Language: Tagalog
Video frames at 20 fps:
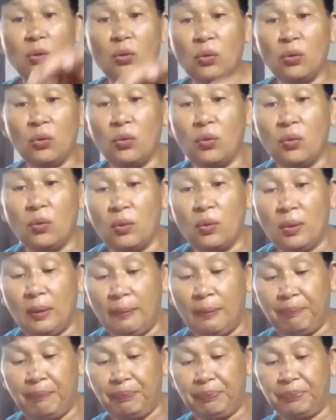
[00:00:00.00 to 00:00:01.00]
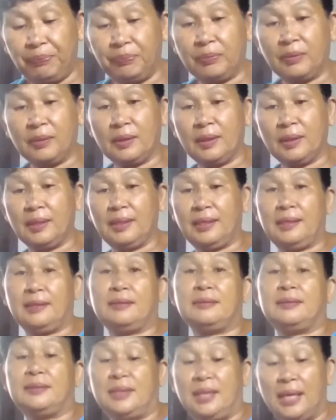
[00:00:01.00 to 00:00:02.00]
hmm, tipid-tipid
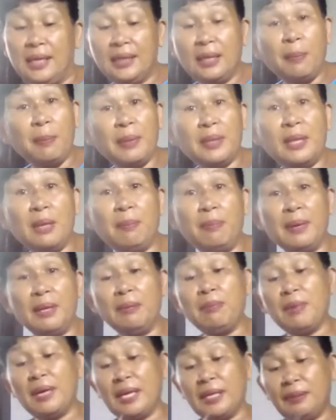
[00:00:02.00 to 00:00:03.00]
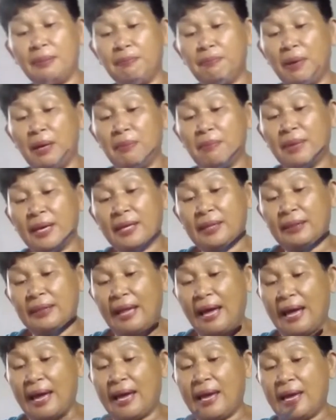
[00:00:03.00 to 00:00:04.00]
mo pag may time.
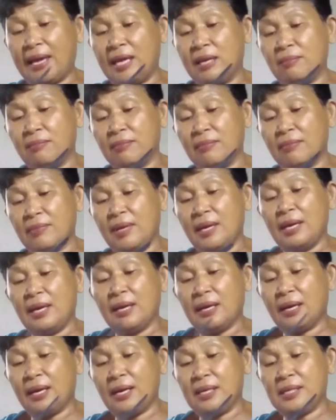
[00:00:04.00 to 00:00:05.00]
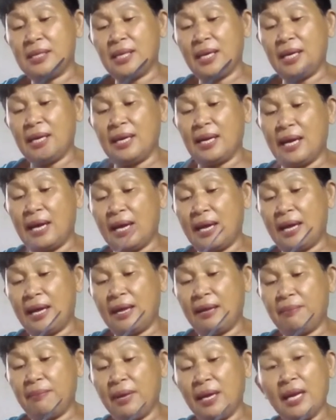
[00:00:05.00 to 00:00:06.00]
Kasi nga, mahirap ang
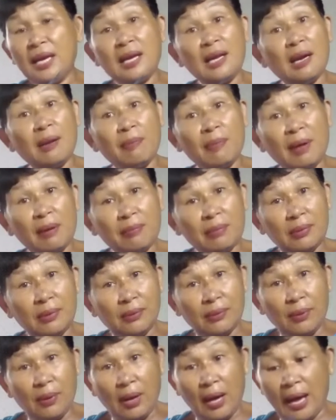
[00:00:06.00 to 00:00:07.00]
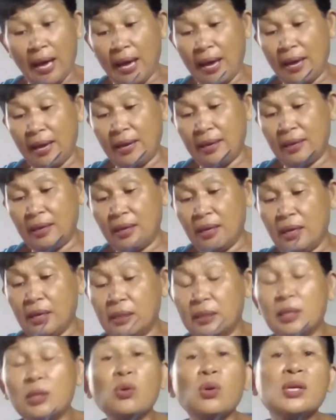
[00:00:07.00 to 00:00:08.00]
buhay. Dito kasi sa
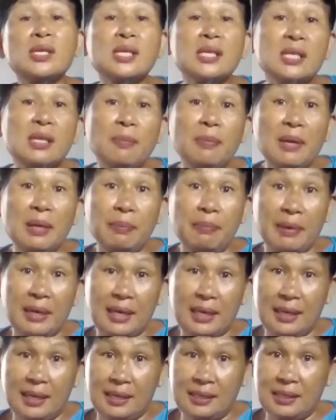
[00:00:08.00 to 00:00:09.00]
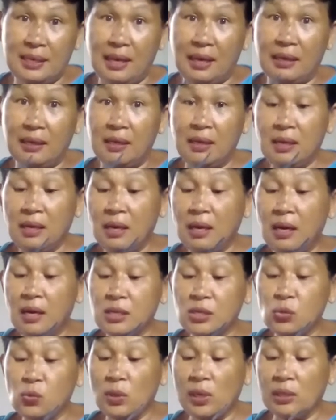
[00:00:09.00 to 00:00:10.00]
Pilipinas, ang, ang sweldo ng
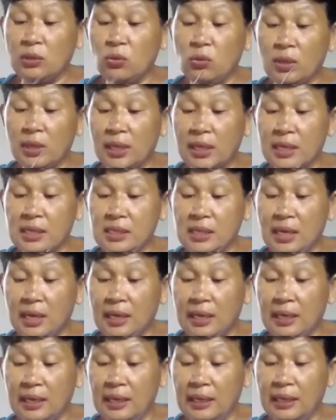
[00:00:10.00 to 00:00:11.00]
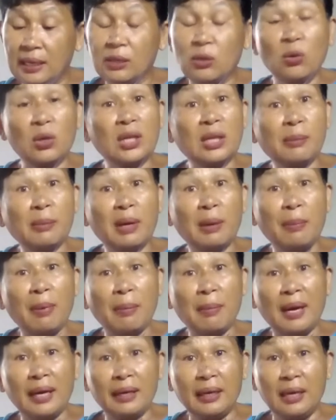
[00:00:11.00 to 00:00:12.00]
isang, katulad ng mga pamangkin ko, sa
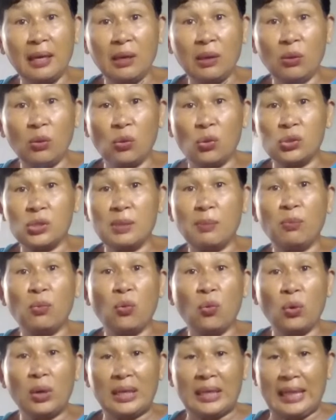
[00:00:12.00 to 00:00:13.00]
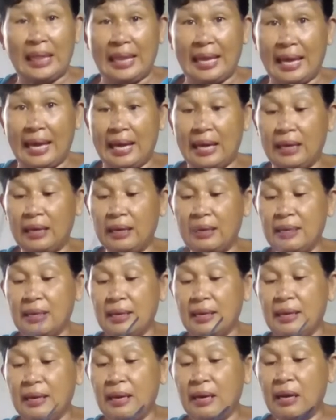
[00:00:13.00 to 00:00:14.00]
bukid lang, ano, sa
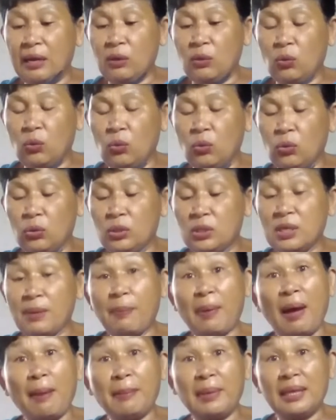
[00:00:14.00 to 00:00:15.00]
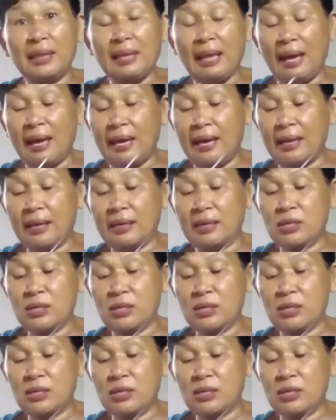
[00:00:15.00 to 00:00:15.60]
pamintahan, ang sweldo nila,